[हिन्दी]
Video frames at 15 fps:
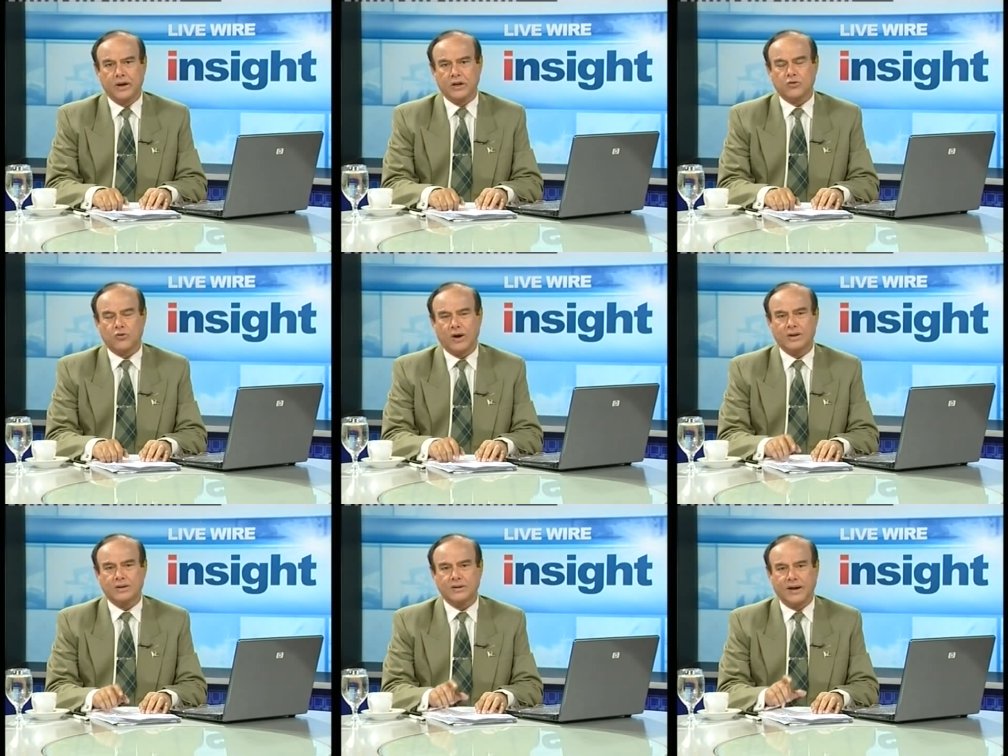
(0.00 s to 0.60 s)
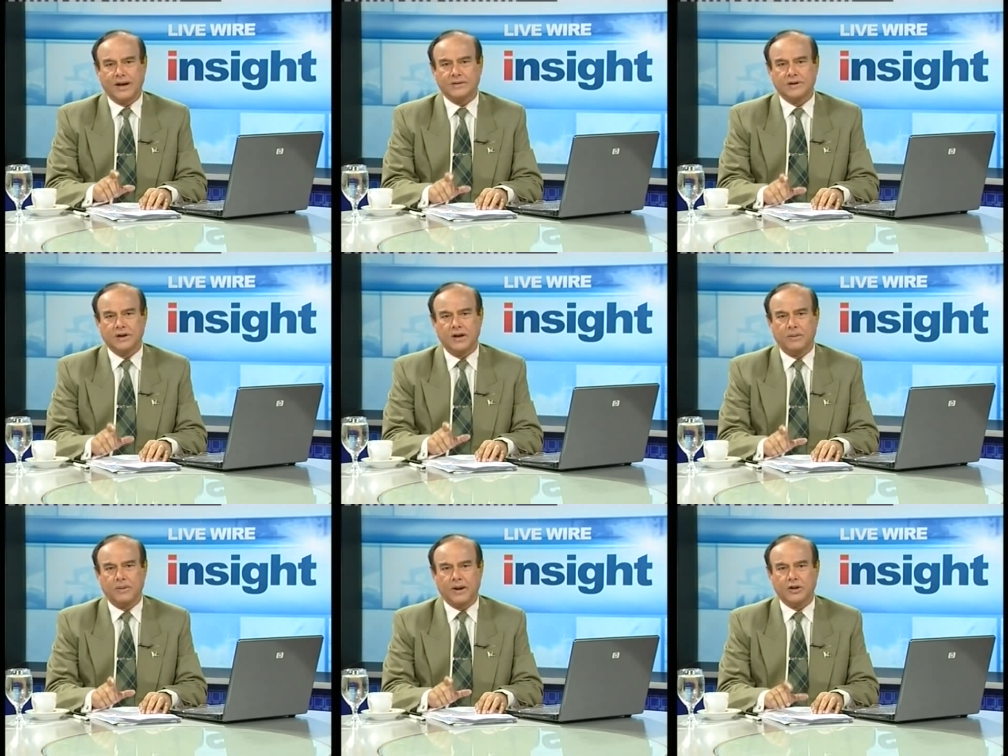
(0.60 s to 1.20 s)
इस वक्त
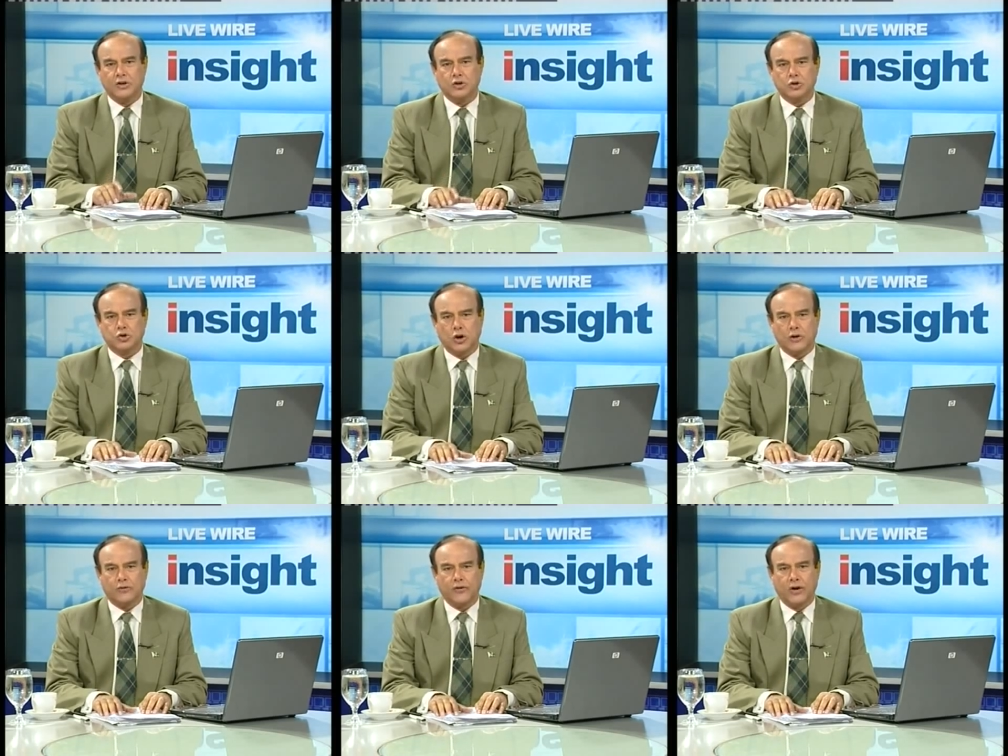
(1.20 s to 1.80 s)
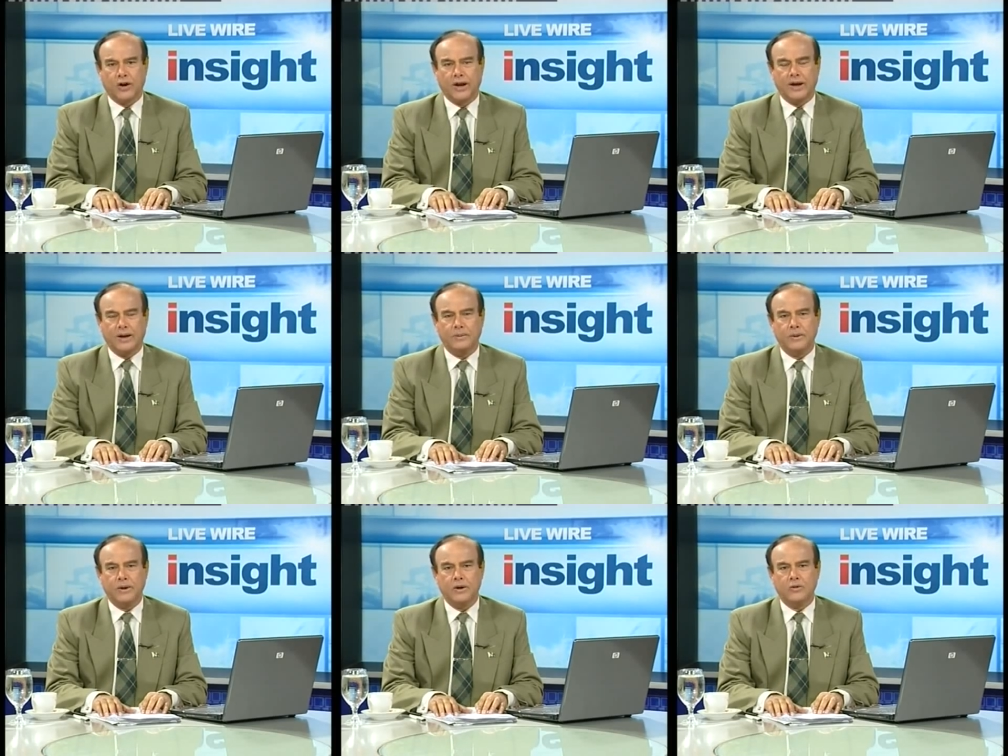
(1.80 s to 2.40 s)
नाजरीन हमारा जो शॉर्टफॉल है
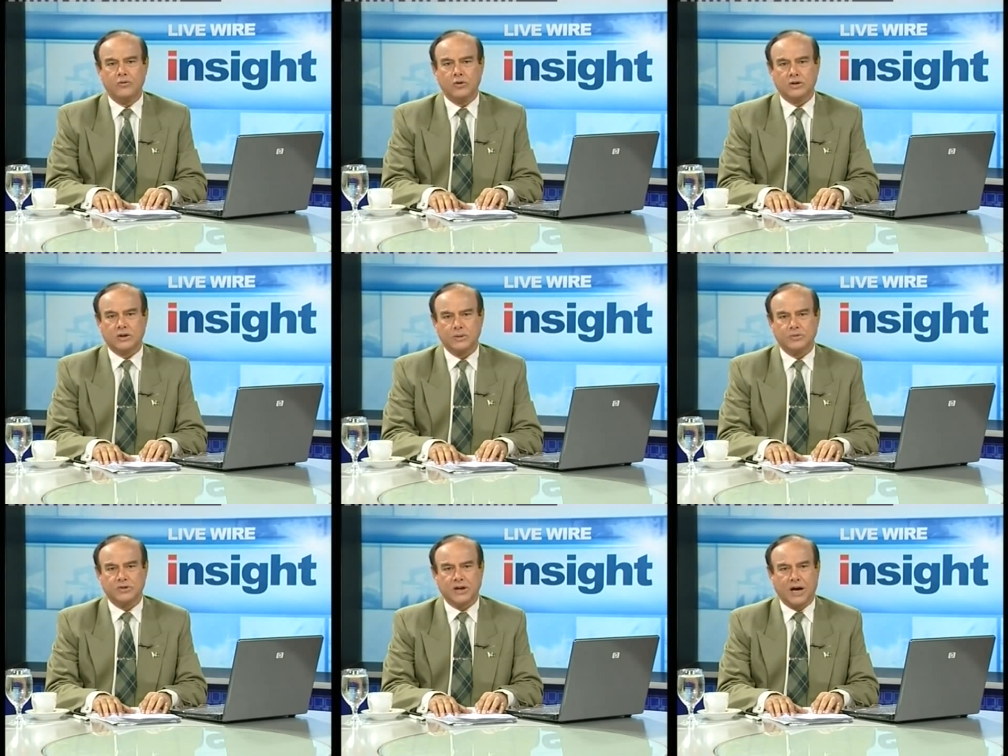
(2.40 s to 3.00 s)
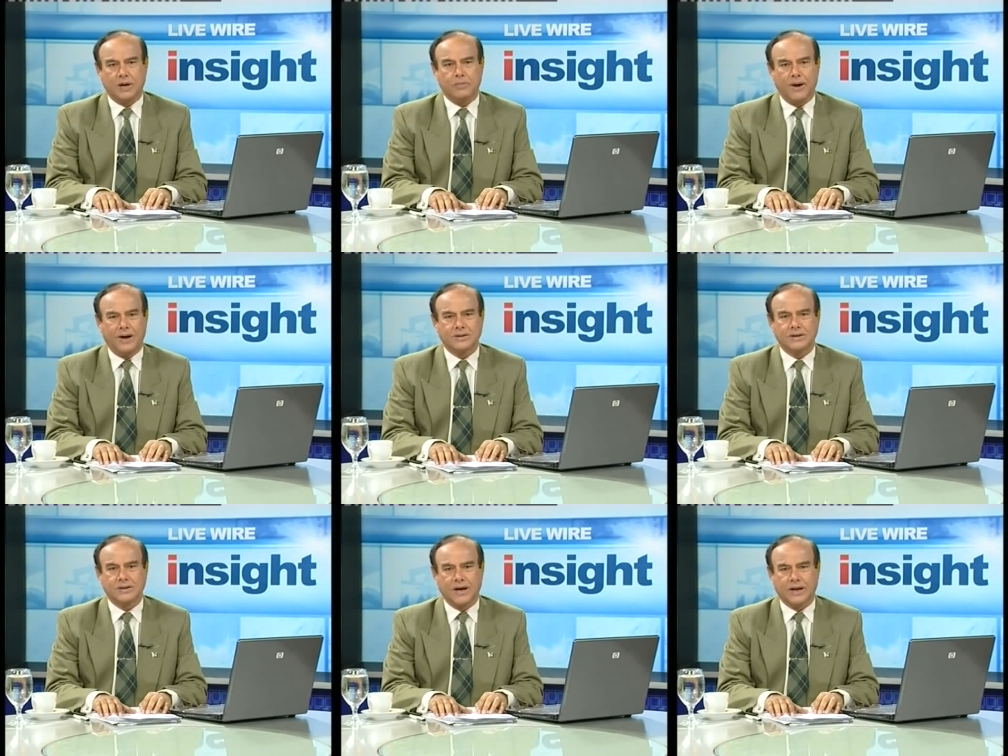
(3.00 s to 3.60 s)
वो सिर्फ चार
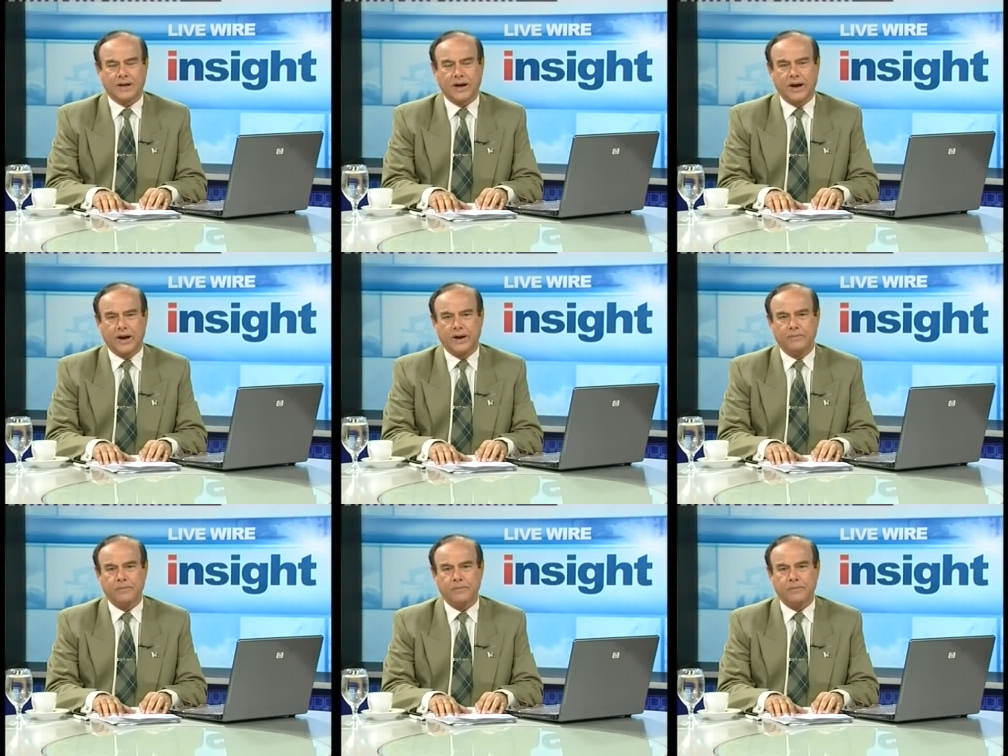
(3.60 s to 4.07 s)
पाँच हज़ार का है